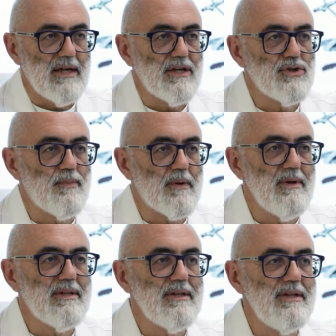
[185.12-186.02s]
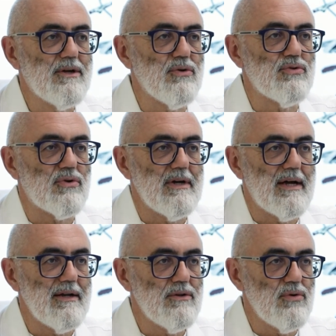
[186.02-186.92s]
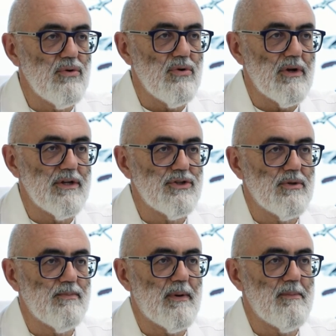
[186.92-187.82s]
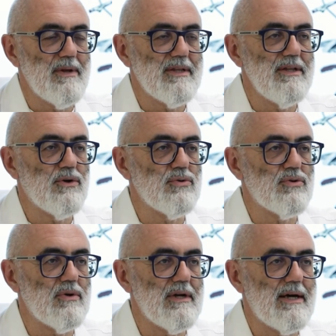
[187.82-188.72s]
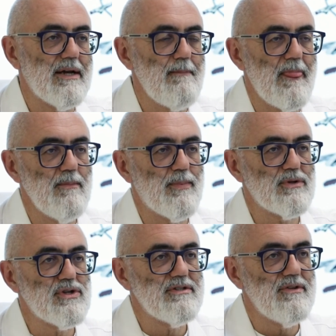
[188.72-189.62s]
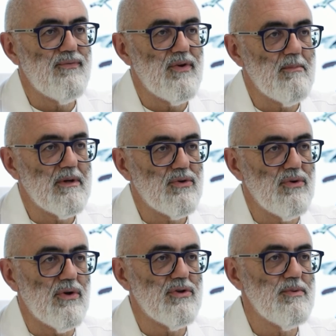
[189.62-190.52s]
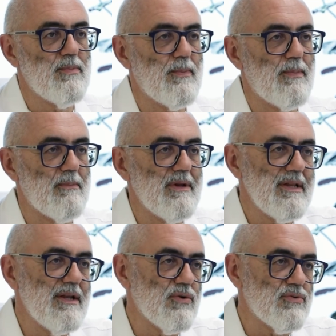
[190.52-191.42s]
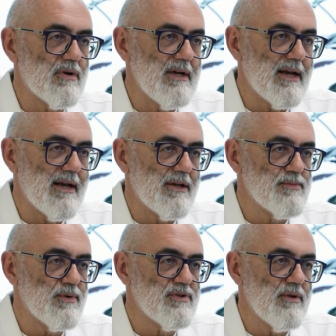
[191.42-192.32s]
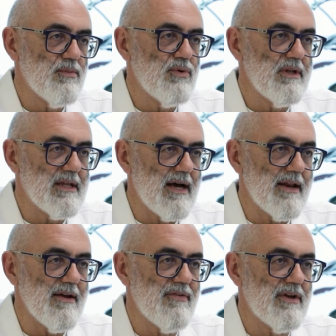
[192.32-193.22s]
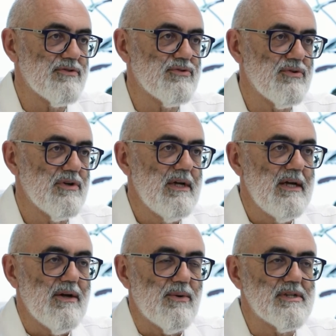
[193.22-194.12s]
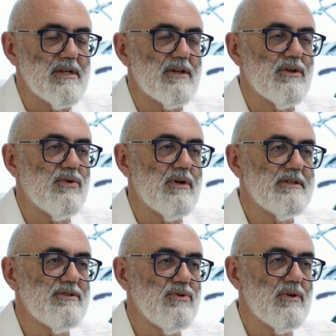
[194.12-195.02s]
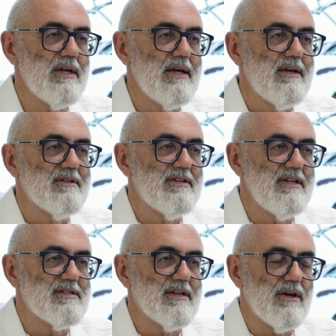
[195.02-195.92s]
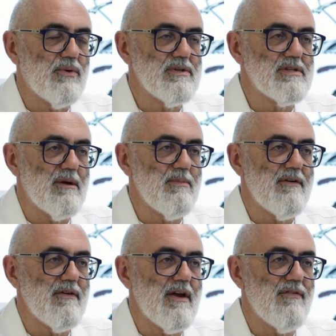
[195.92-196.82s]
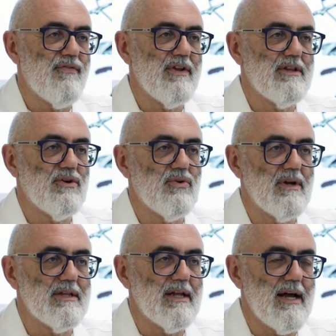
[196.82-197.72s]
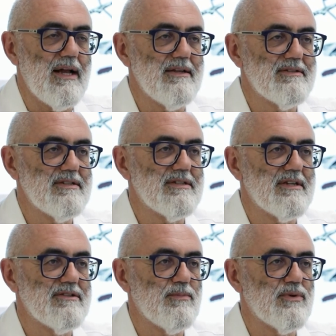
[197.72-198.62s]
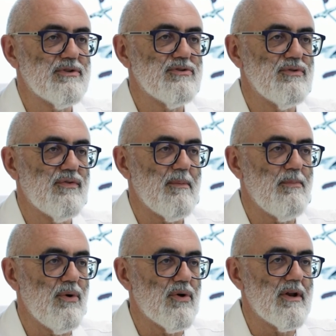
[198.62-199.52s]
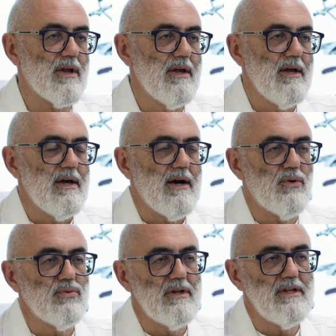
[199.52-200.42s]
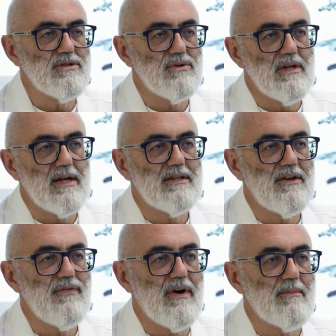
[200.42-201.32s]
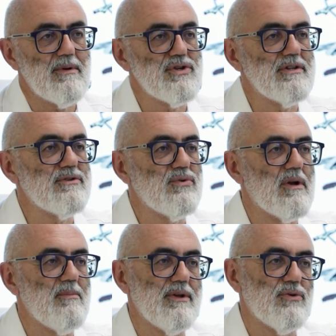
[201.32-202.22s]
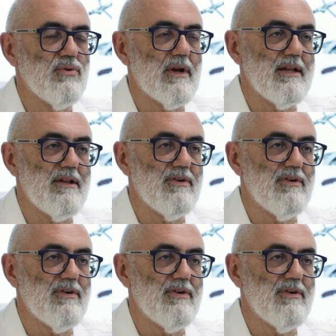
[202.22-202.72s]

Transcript: che ci permette di controllare il dolore, ci permette di controllare il processo infiammatorio, ci permette di controllare la risposta immunitaria verso questa articolazione senza che questa abbia effetti collaterali, senza che si possa sovrapporre all'utilizzo di altri farmaci è sicuramente un grande